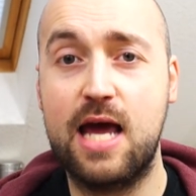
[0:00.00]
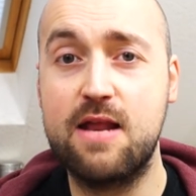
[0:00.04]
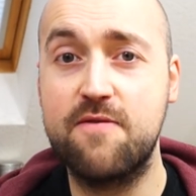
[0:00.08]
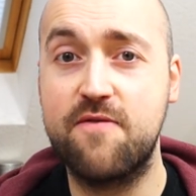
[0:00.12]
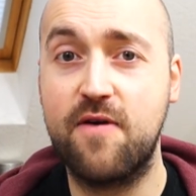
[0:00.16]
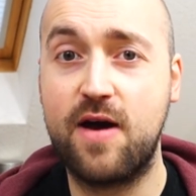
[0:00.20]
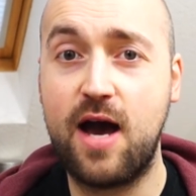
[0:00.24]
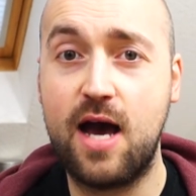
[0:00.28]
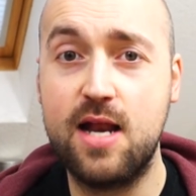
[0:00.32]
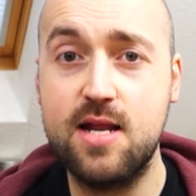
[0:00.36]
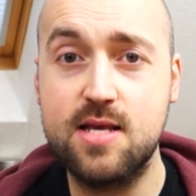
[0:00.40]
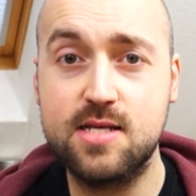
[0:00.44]

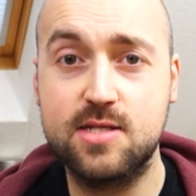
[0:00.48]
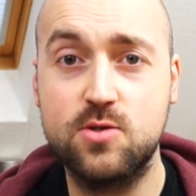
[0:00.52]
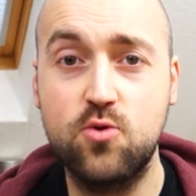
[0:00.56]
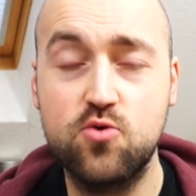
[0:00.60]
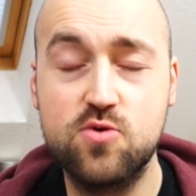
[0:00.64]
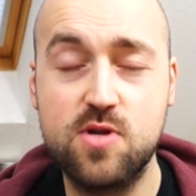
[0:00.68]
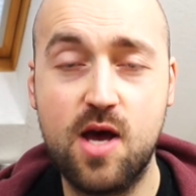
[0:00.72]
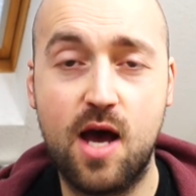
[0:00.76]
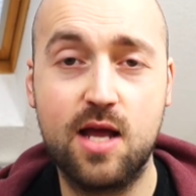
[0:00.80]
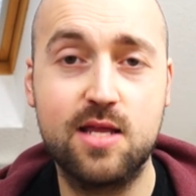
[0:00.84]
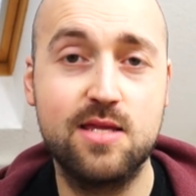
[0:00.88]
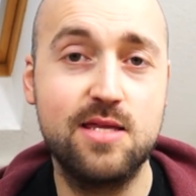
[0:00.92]
einfach alle
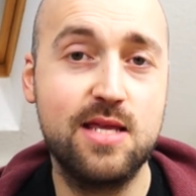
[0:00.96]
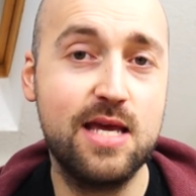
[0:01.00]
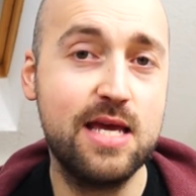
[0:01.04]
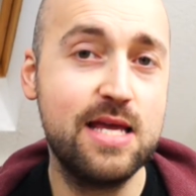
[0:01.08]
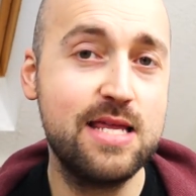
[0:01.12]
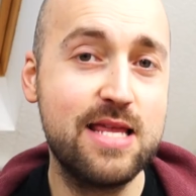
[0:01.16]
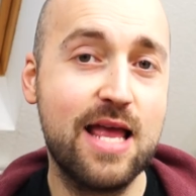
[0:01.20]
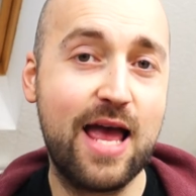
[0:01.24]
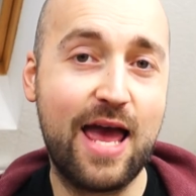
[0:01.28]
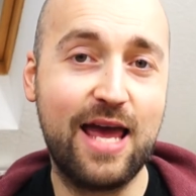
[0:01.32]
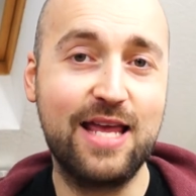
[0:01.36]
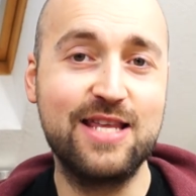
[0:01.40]
Zutaten
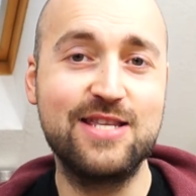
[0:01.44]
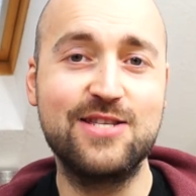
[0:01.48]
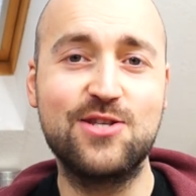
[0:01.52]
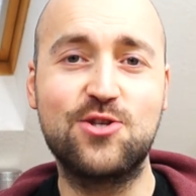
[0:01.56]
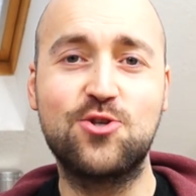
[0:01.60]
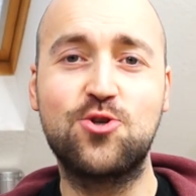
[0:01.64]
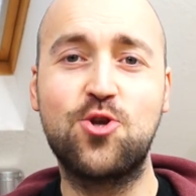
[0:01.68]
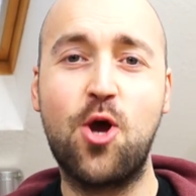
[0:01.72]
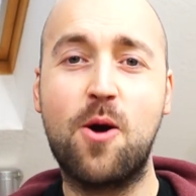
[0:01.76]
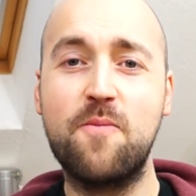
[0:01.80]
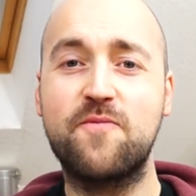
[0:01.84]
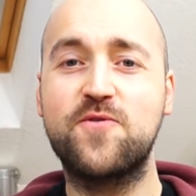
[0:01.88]
in
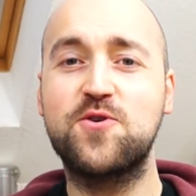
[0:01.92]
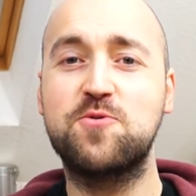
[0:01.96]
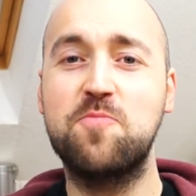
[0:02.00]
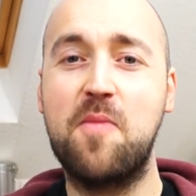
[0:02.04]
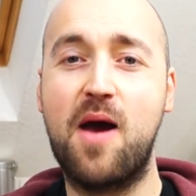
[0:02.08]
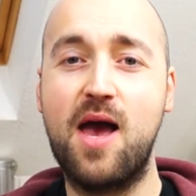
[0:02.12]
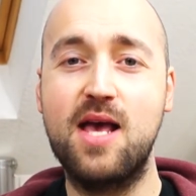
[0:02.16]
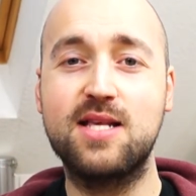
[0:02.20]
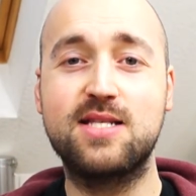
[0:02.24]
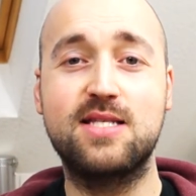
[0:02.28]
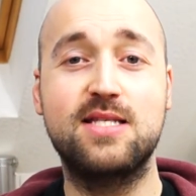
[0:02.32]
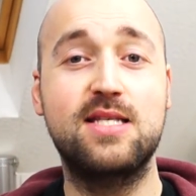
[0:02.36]
einen Topf
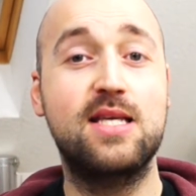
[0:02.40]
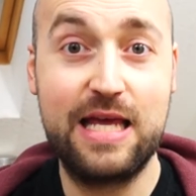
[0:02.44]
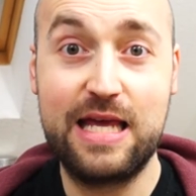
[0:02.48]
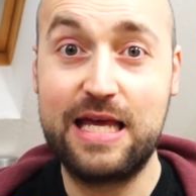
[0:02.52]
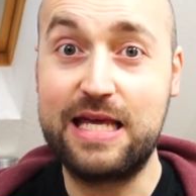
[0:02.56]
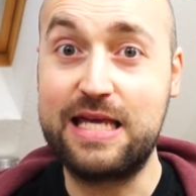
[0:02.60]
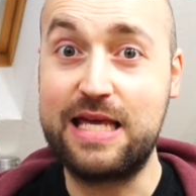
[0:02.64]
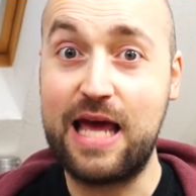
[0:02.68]
schmeißen,